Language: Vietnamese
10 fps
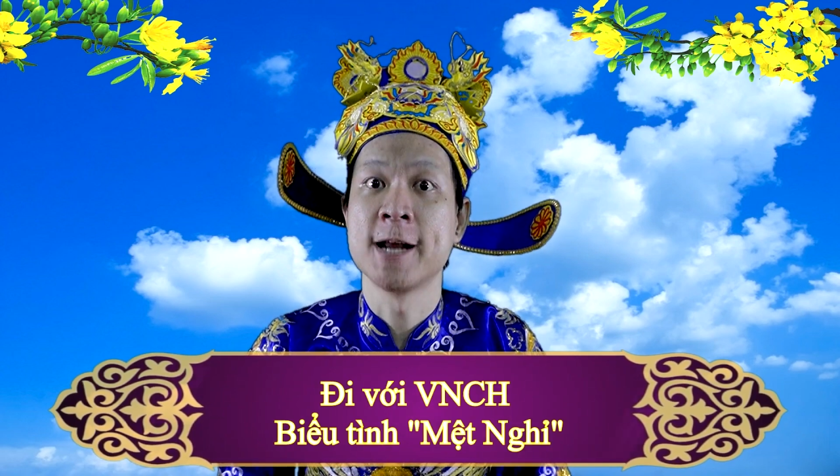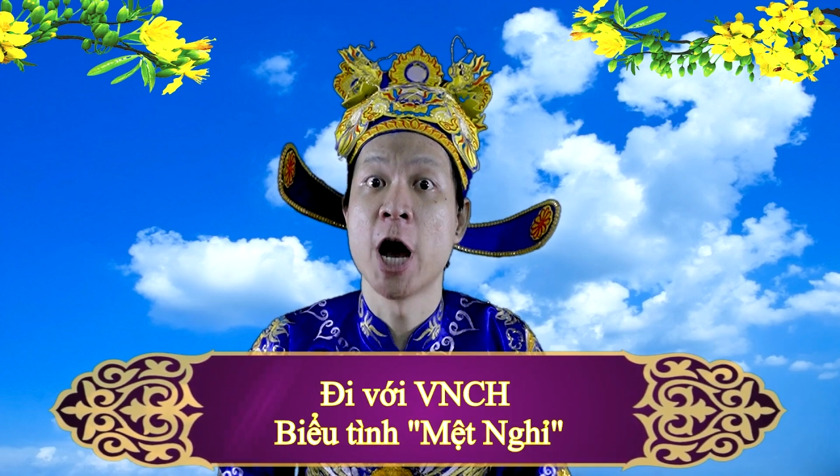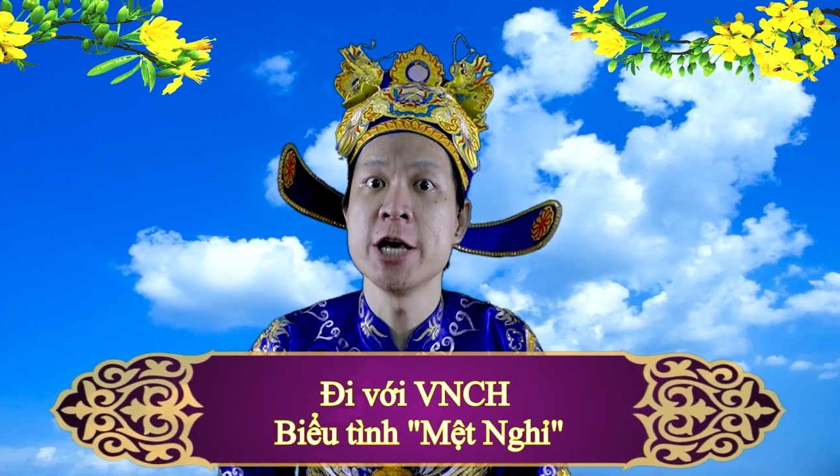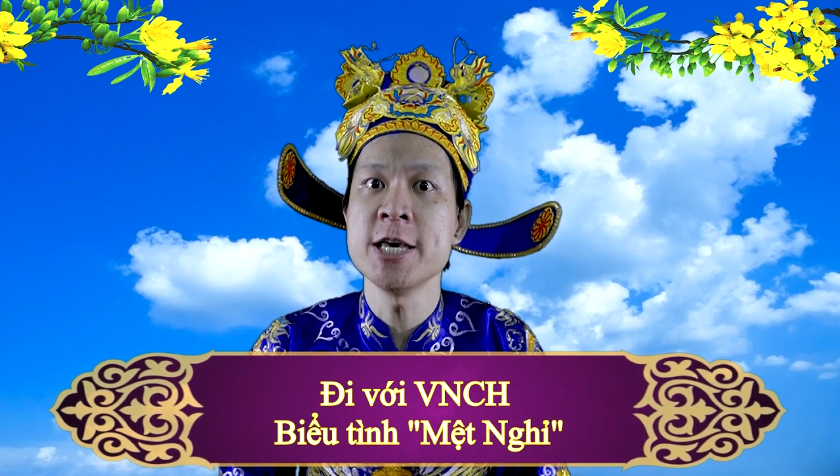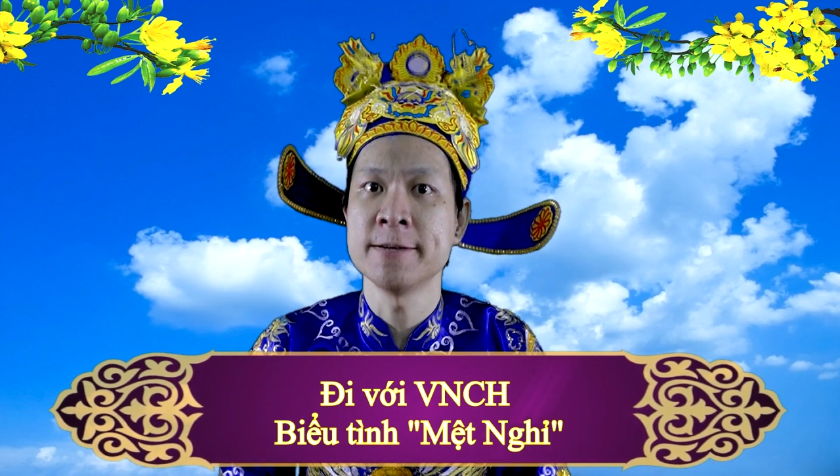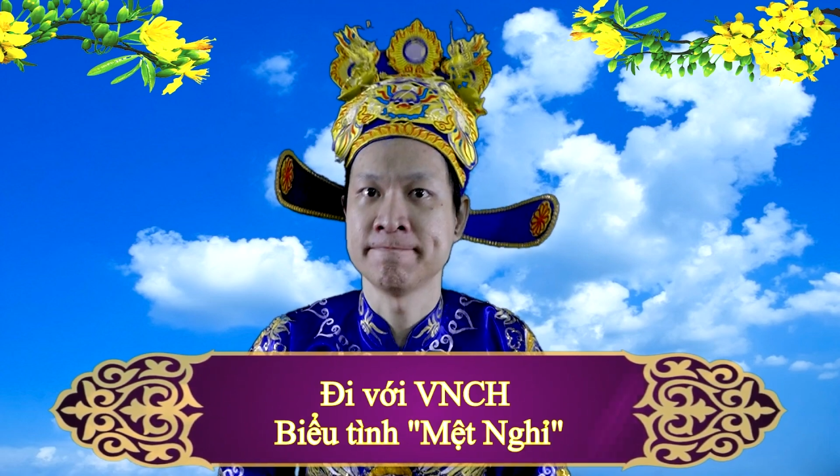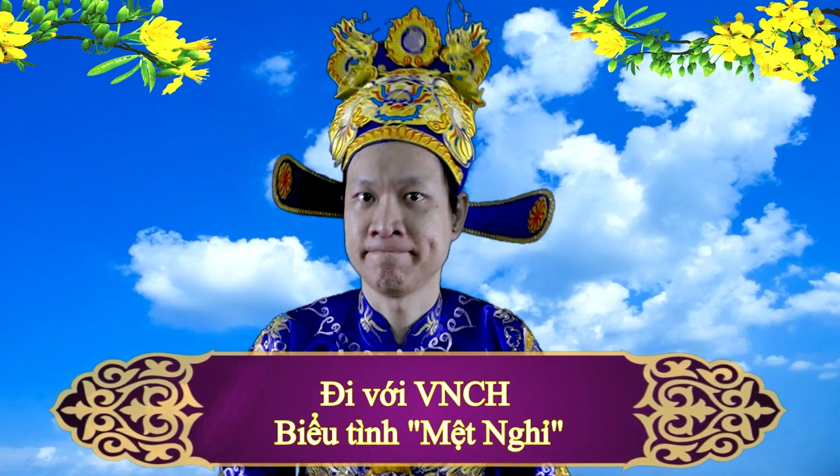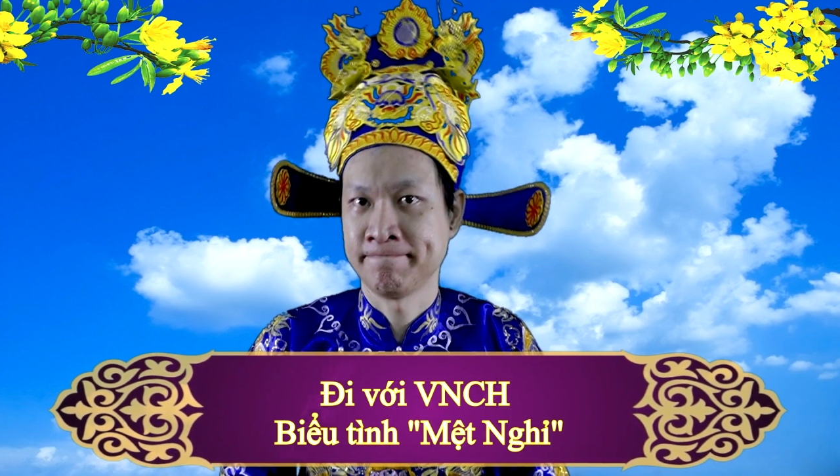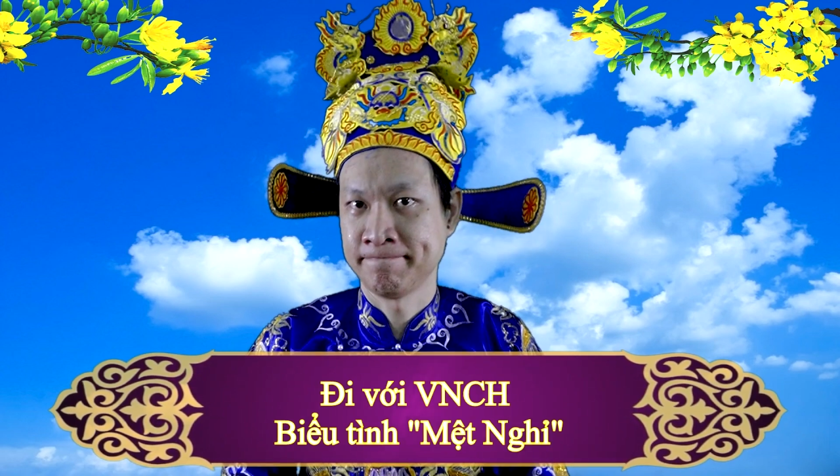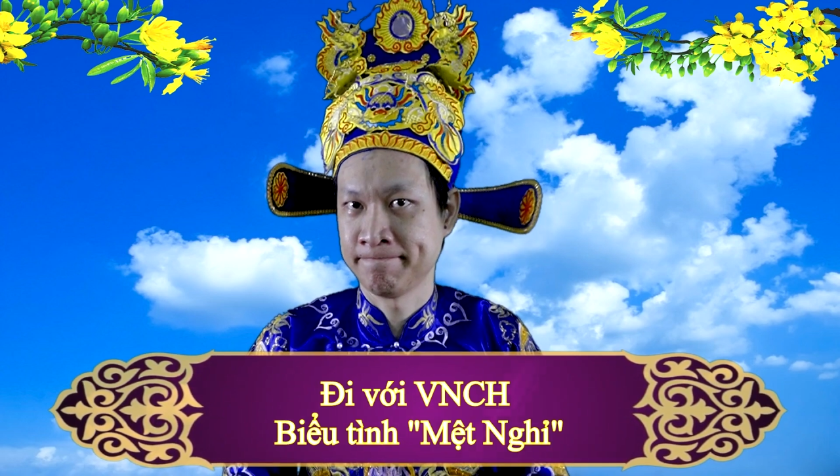nghỉ
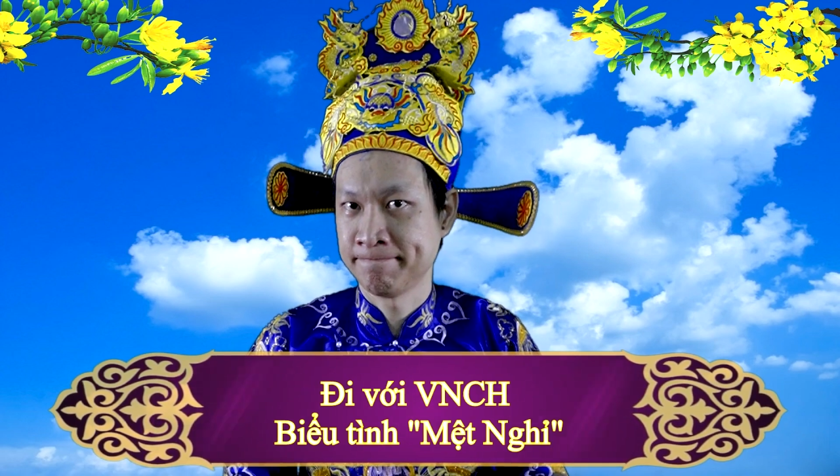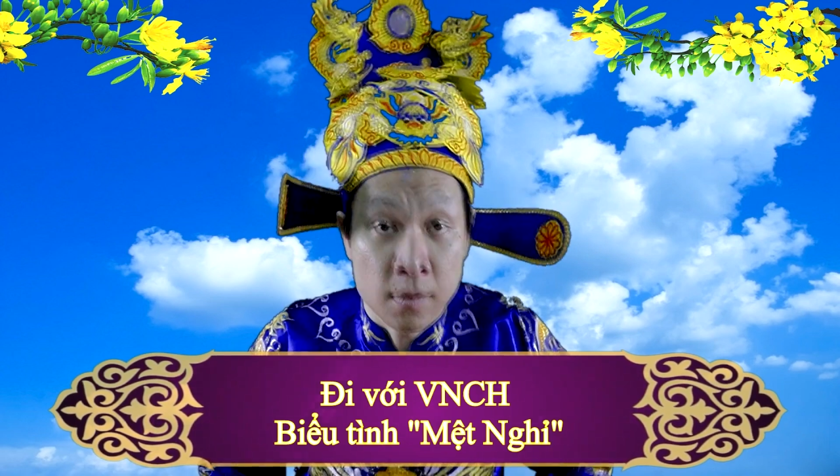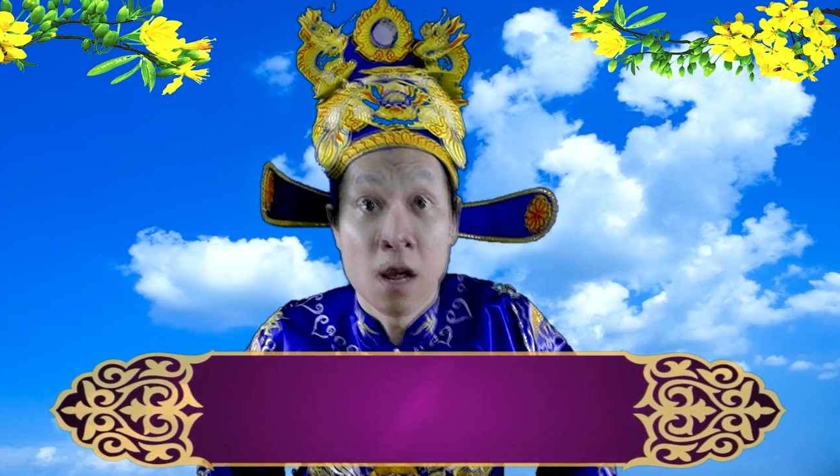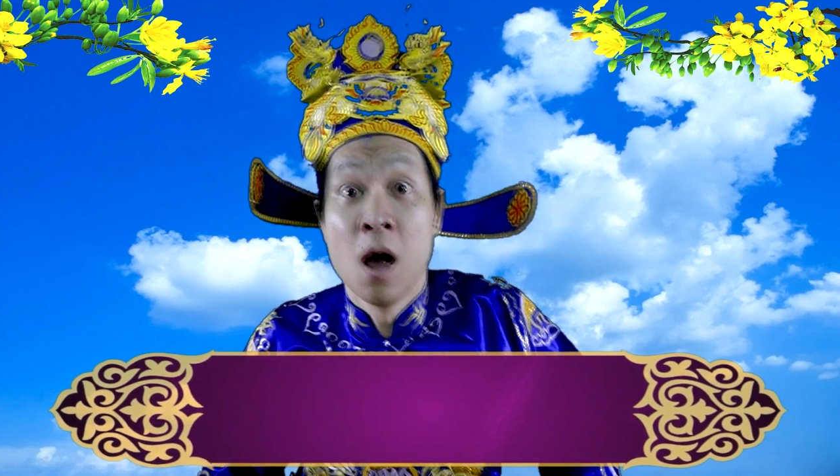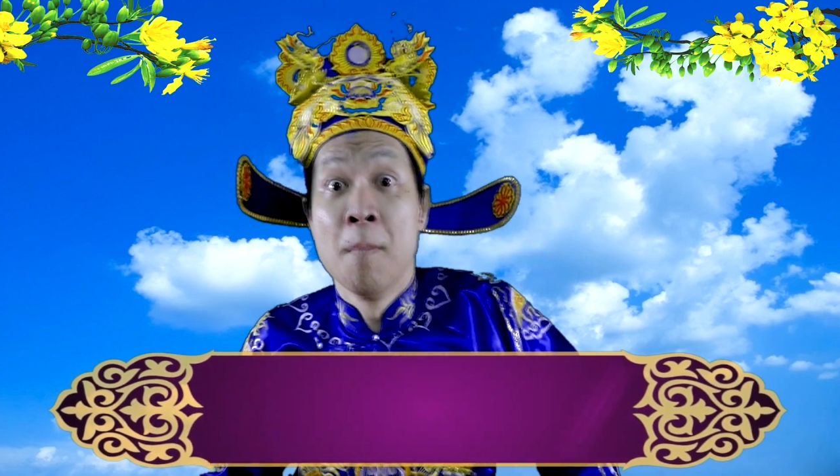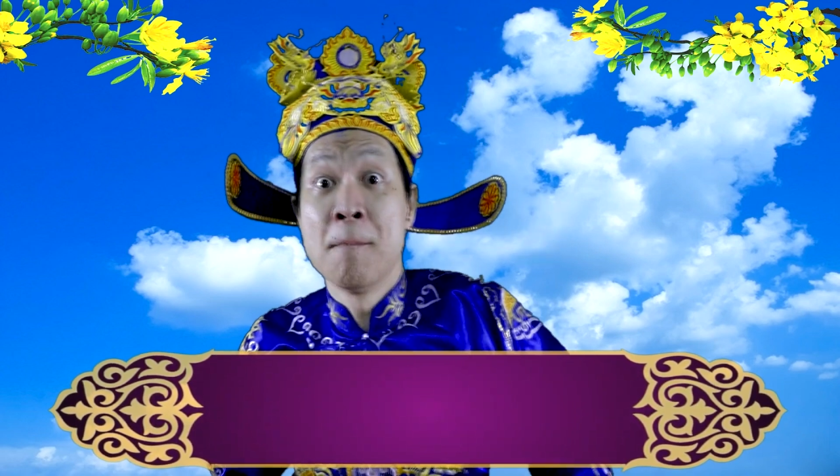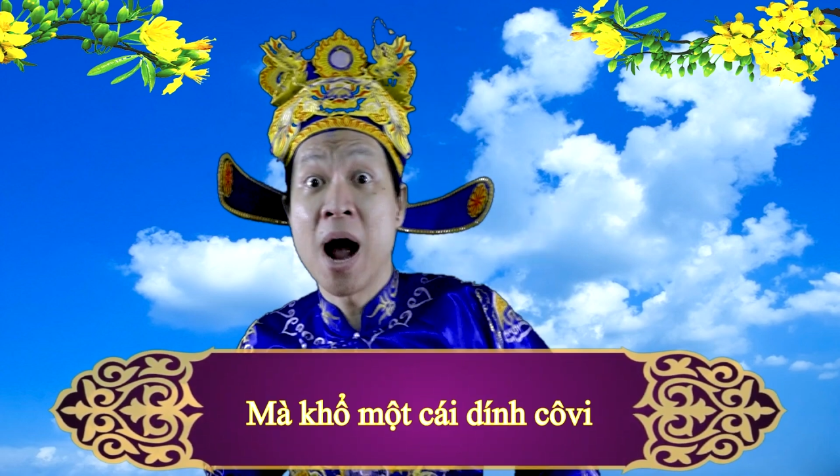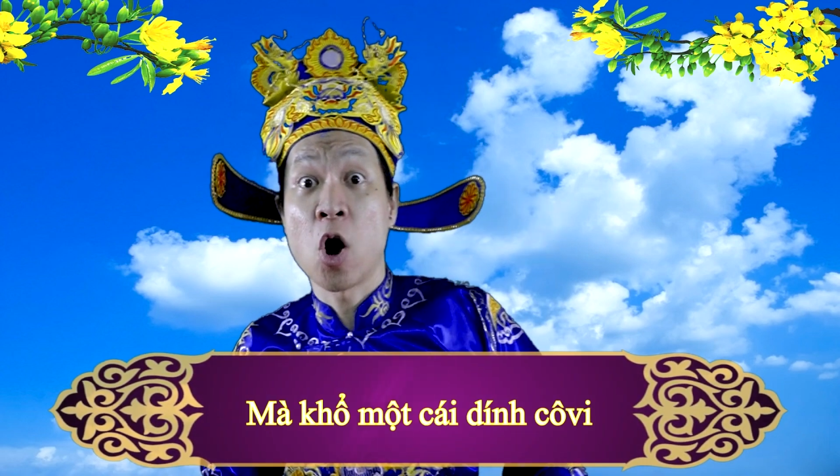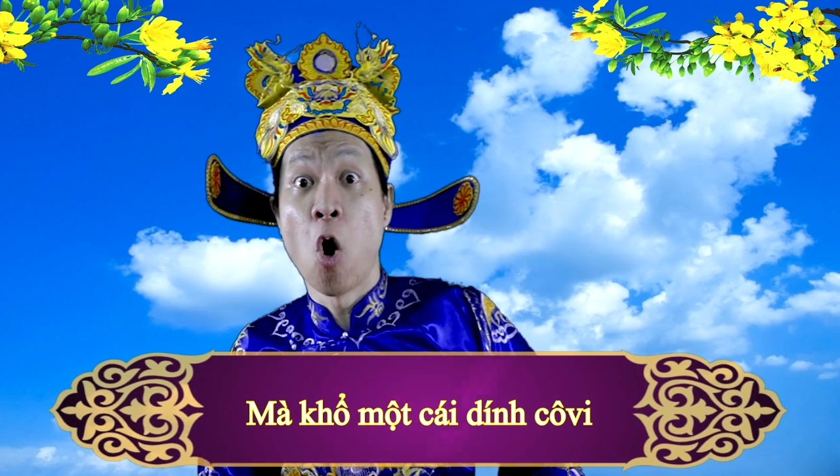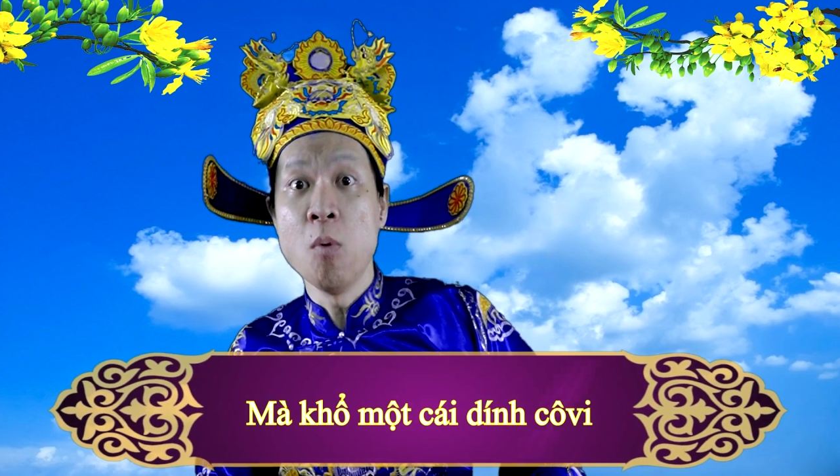
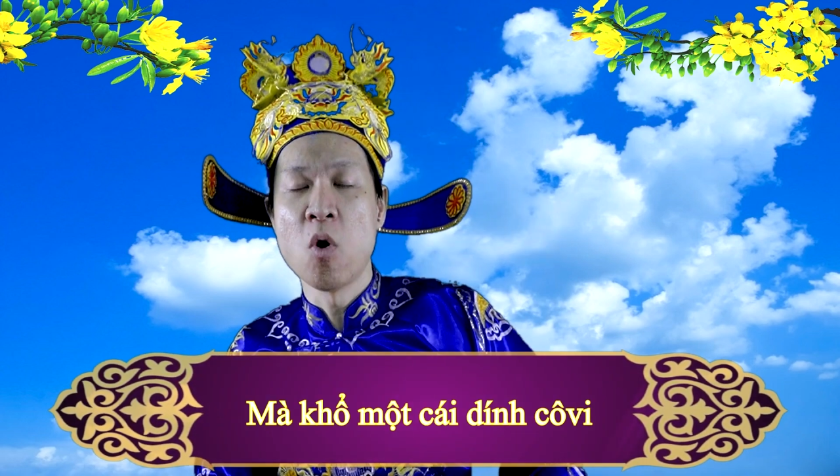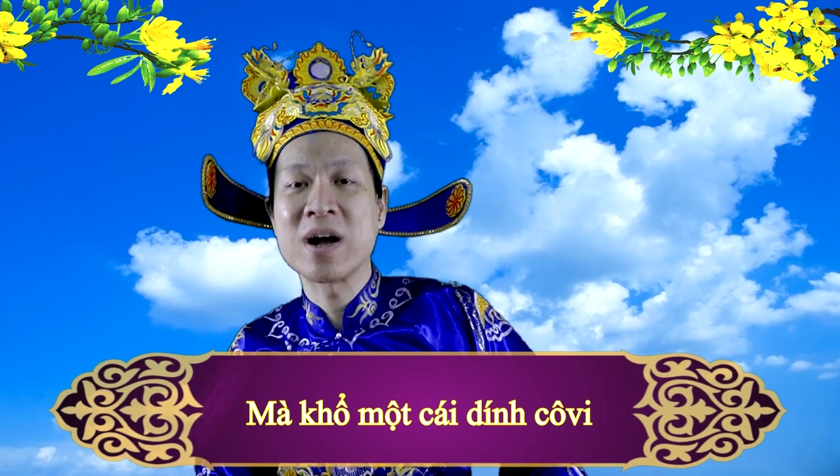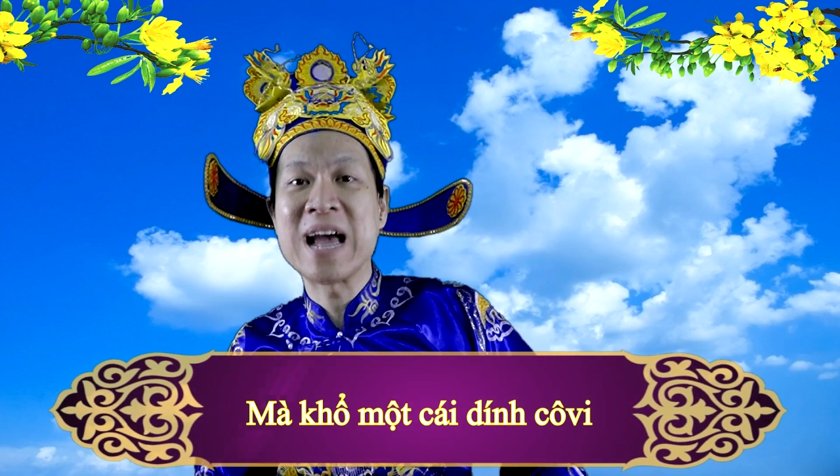mà khổ một